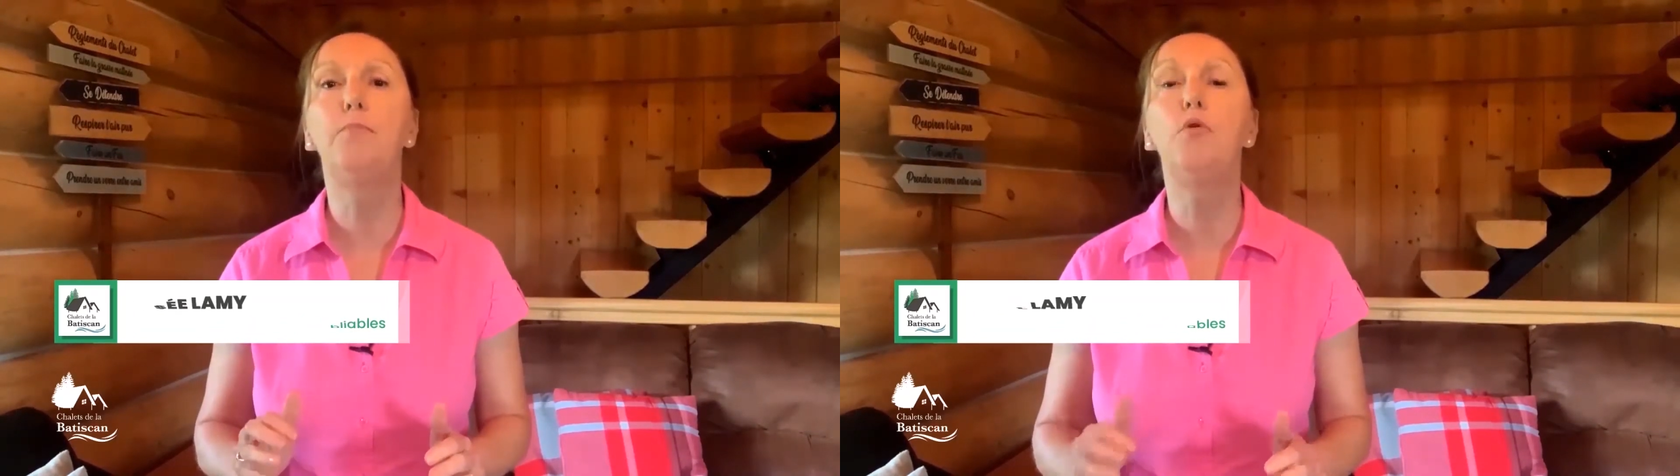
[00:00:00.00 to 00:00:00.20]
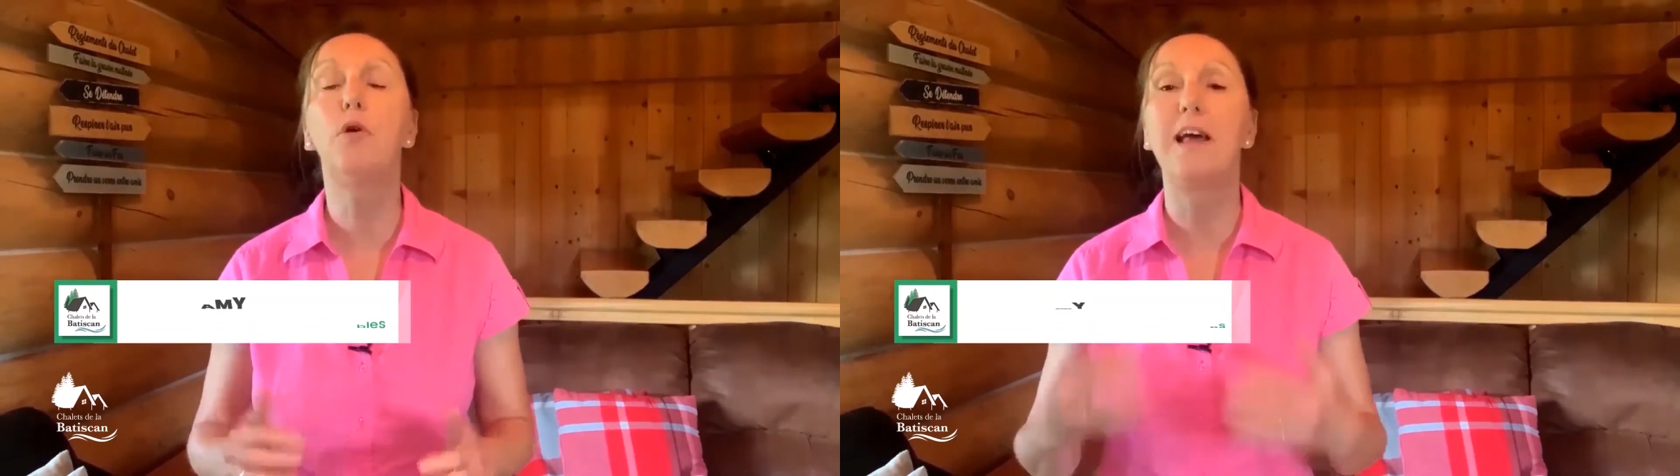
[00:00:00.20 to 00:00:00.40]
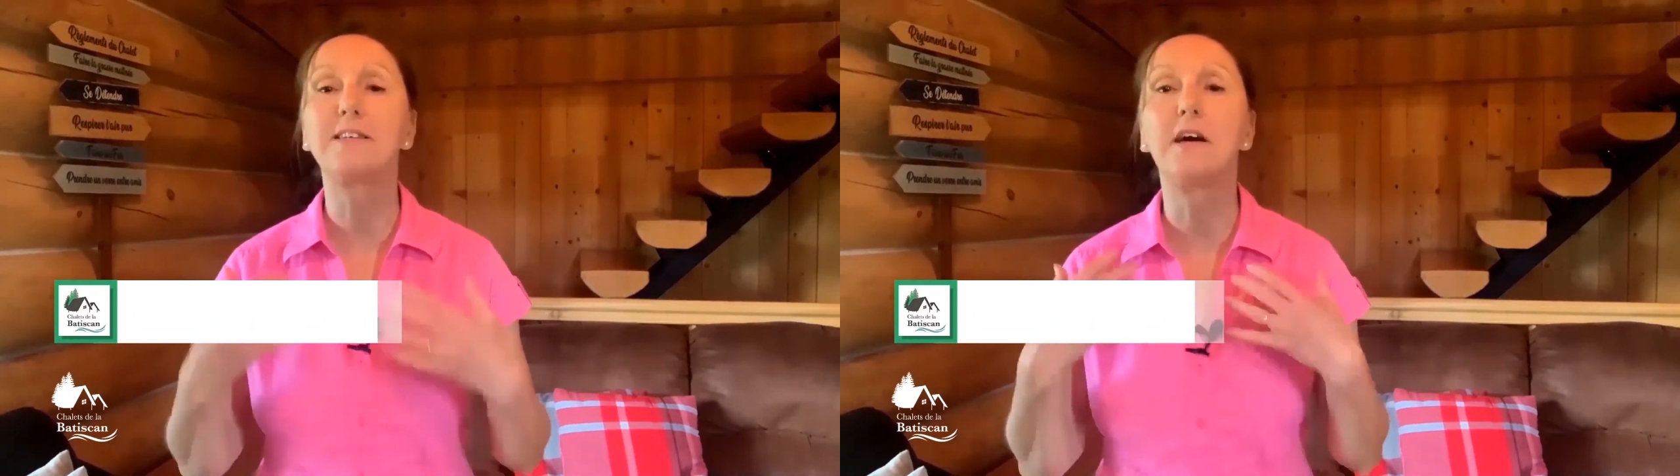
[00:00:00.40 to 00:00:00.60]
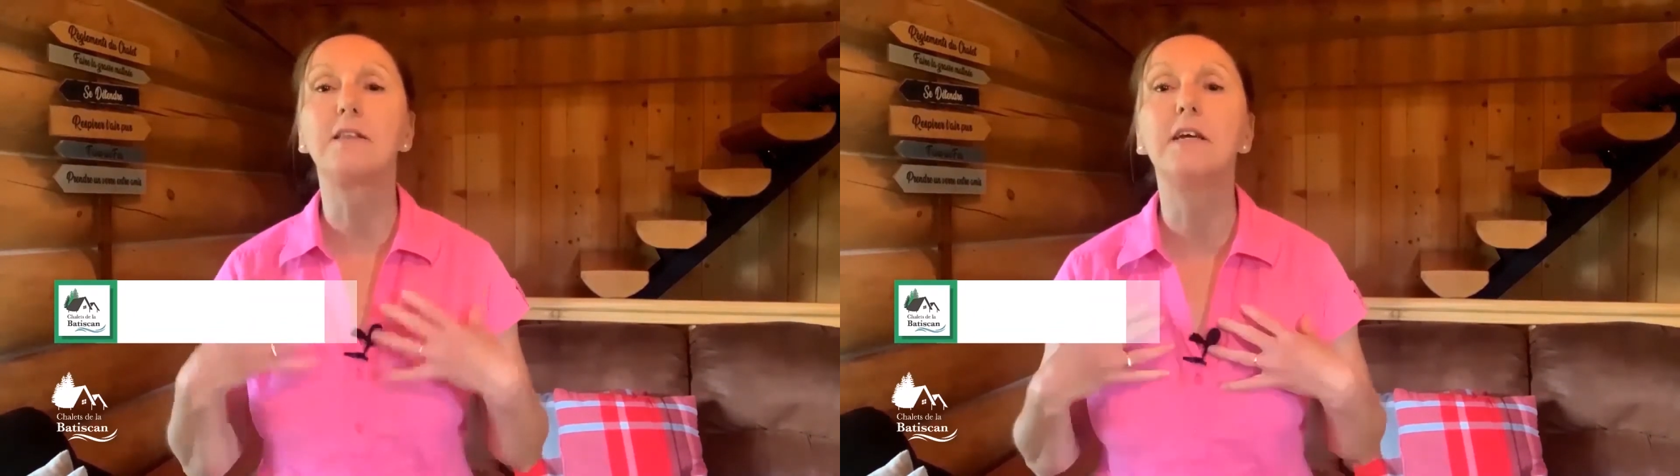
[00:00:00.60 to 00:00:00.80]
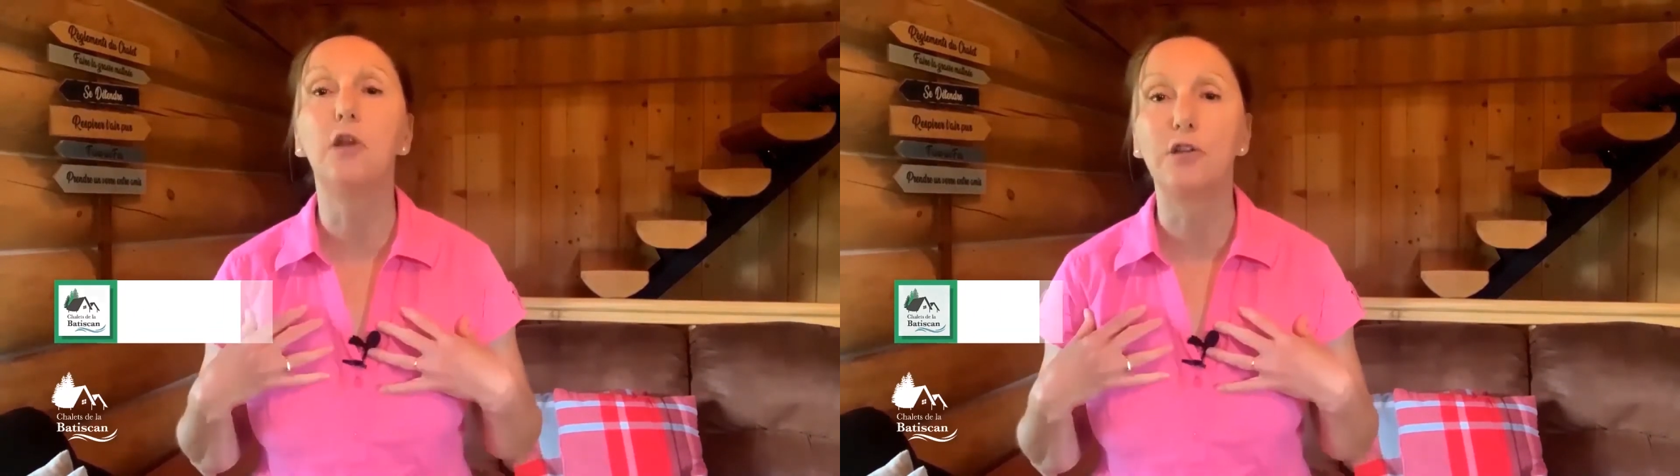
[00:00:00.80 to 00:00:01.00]
pour la
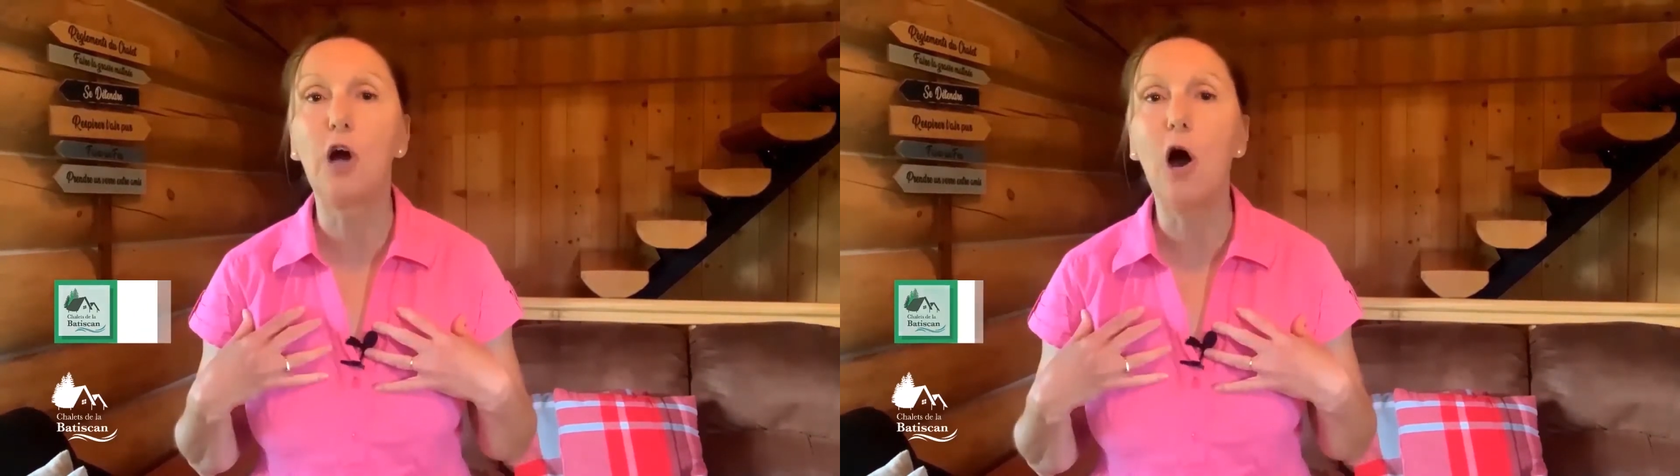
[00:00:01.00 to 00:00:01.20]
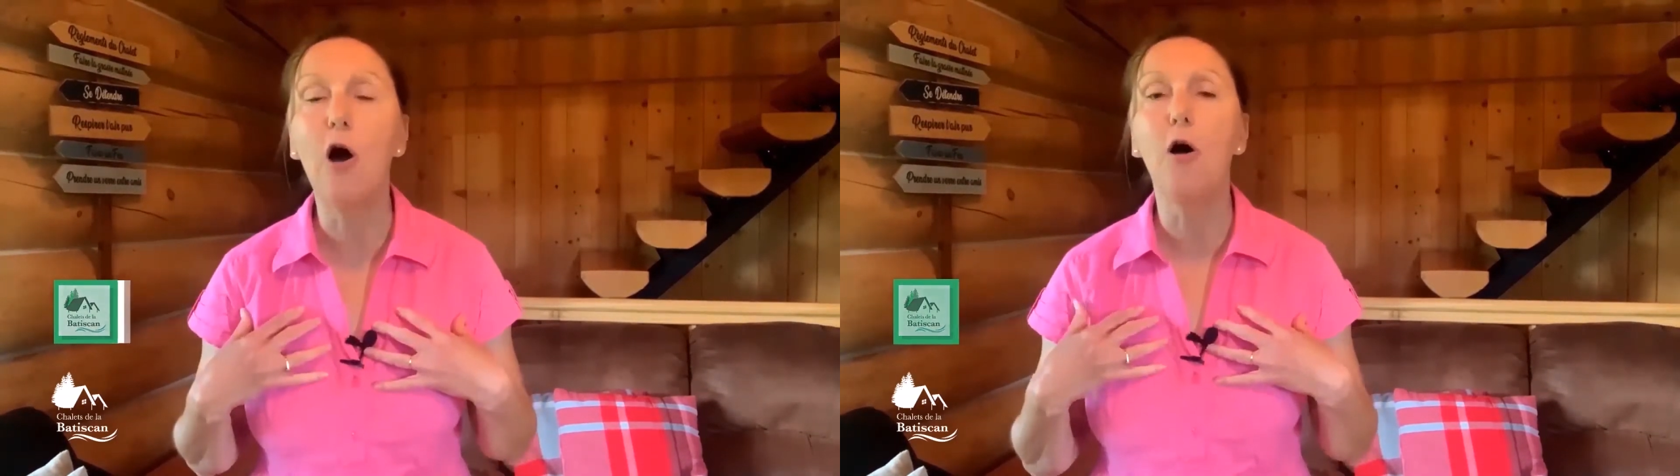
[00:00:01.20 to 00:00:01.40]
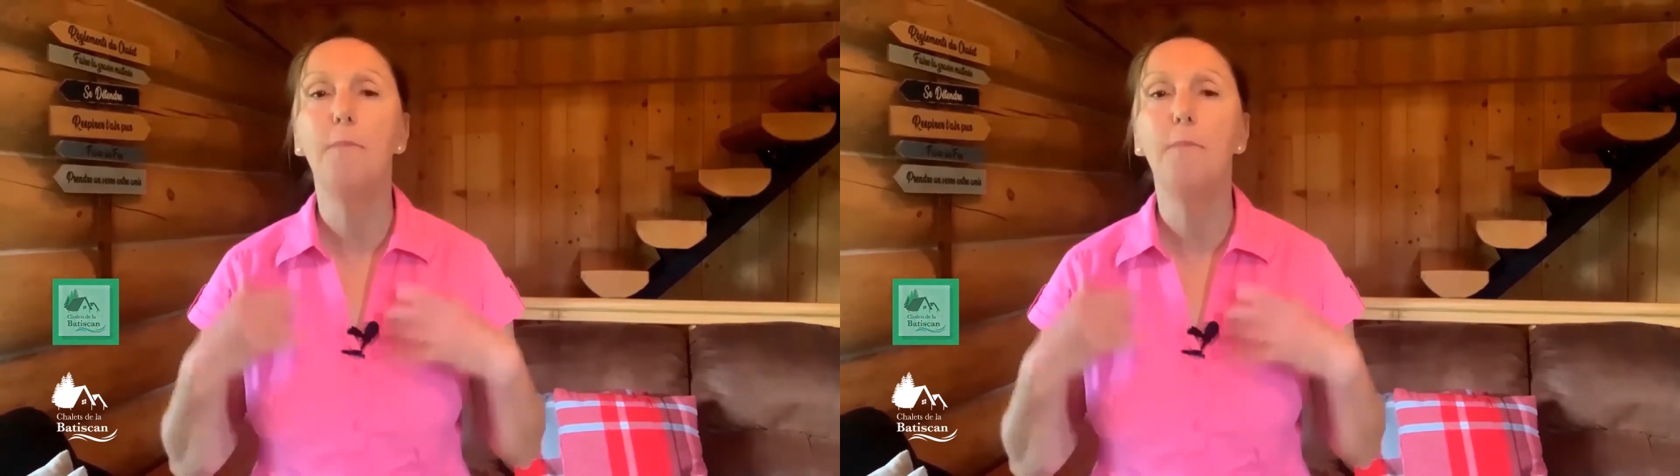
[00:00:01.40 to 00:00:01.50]
santé de notre corps,